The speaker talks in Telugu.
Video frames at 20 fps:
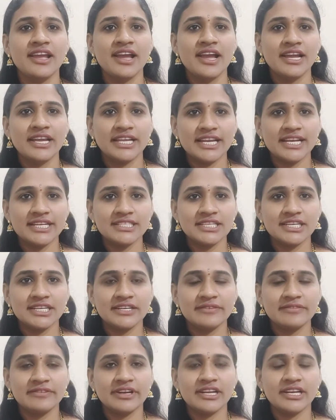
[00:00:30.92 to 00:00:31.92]
ఇలా
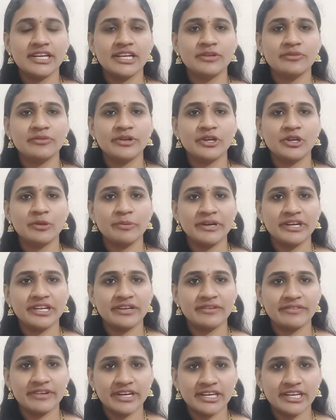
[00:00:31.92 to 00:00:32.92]
చేయటం వల్ల నేను వీడియో
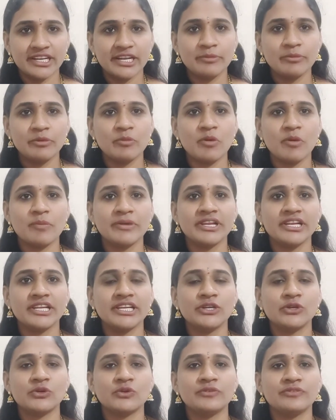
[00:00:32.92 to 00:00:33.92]
పెట్టిన వెంటనే మీ
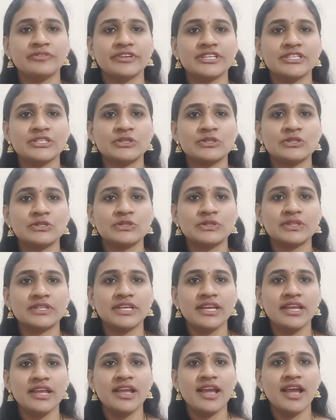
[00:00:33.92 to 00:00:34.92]
మొబైల్కి నోటిఫికేషన్ వస్తుంది
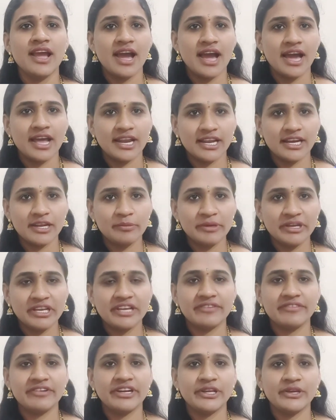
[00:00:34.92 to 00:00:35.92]
అలానే మీకు
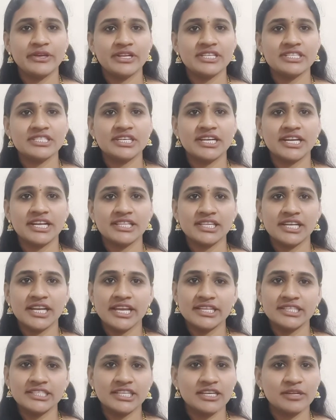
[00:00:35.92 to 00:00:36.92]
ఈ వీడియో నచ్చినట్లయితే
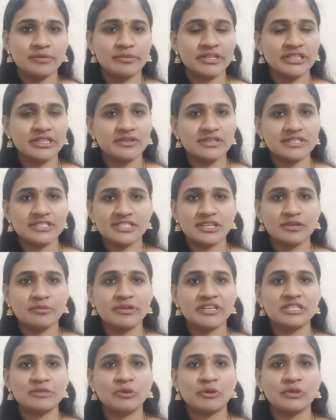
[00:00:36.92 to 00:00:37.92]
లైక్ చేయడం మాత్రం అస్సలు
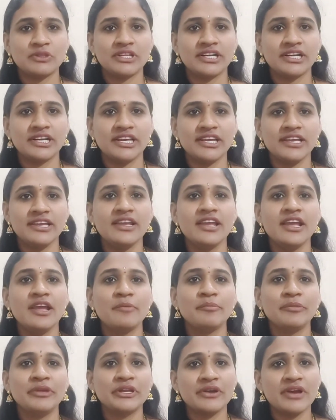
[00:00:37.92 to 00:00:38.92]
మర్చిపోవద్దండి
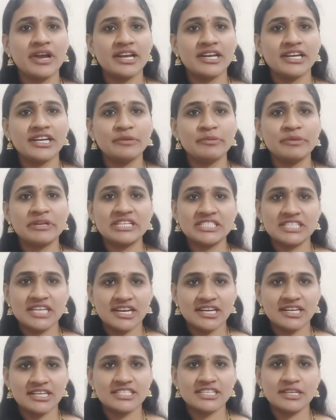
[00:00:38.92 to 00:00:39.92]
మీరు ఆల్రెడీ మన
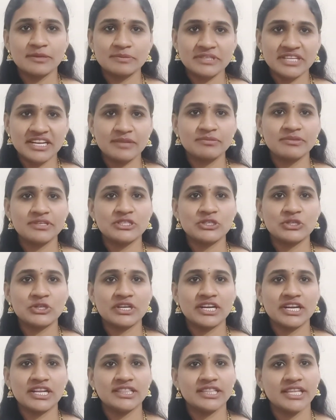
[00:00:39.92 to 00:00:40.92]
ఛానల్ని సబ్స్క్రైబ్
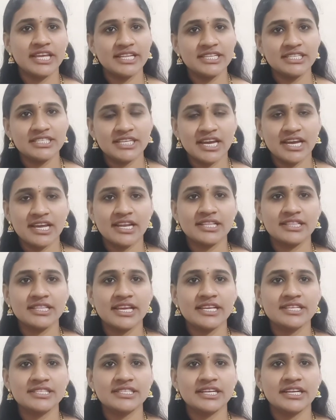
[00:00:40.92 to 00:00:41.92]
చేసినట్లయితే చాలా
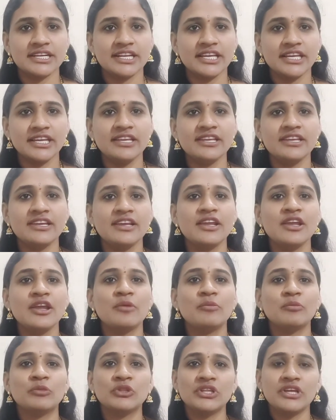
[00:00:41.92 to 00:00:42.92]
థ్యాంక్స్ అండి
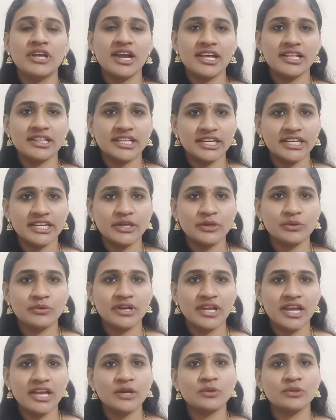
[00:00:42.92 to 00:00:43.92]
ముందుగా అందరికీ
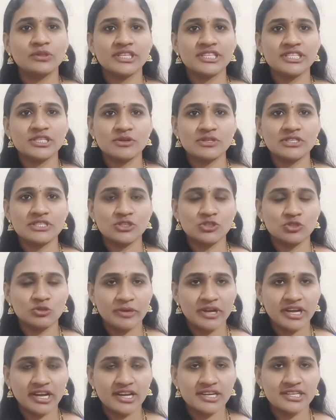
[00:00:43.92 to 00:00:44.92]
కూడా నూతన
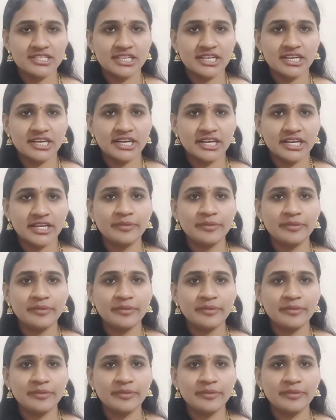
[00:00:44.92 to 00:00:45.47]
సంవత్సర అండి